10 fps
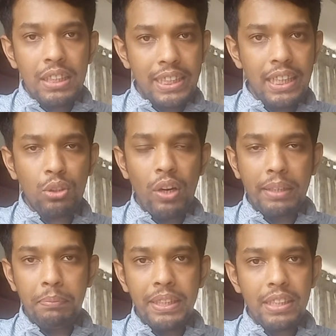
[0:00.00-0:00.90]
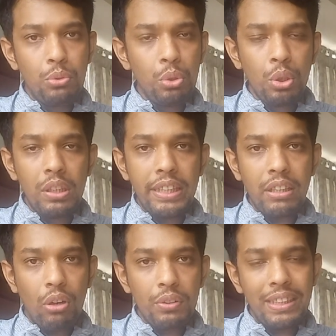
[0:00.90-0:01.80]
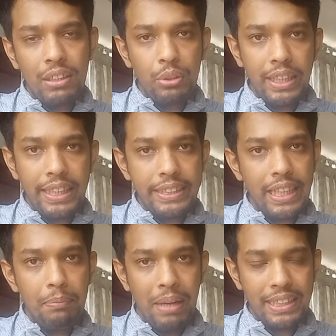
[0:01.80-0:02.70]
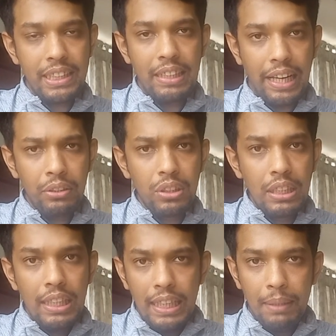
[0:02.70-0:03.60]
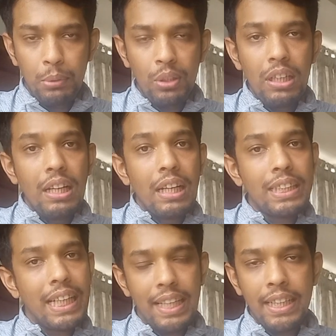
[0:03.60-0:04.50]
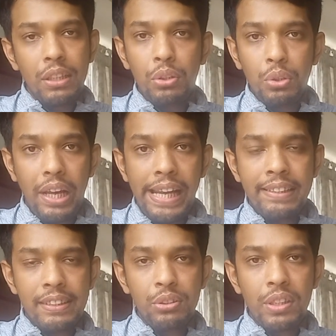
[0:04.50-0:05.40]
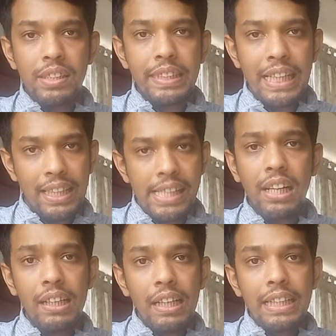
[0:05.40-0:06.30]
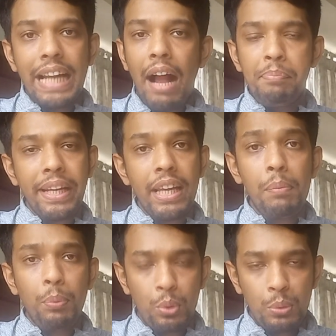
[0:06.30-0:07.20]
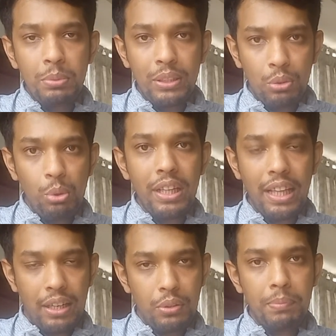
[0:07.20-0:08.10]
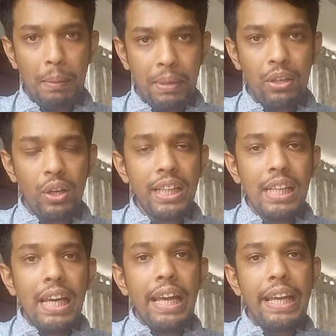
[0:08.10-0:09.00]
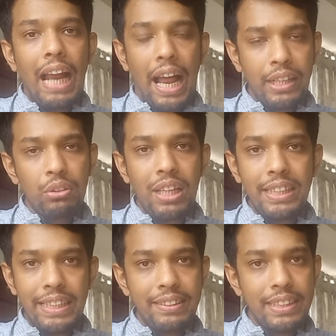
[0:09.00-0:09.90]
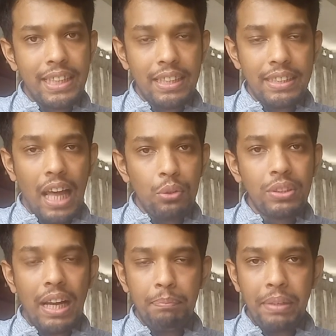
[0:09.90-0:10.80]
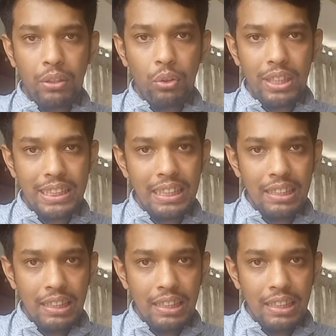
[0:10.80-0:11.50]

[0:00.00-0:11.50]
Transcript: শেষ কয়েক মিনিটে দুই গোল দিয়ে রদ্রিগো হয়ে গিয়েছিলেন ম্যাচের নায়ক এবং সেটাই কিন্তু এই সিজনে রিয়ালের কামব্যাকের প্রথম ঘুরে দাঁড়ানোর ব্যাপার নয় এর আগেও তারা চেসির সাথে দারুণ কামব্যাক করেছে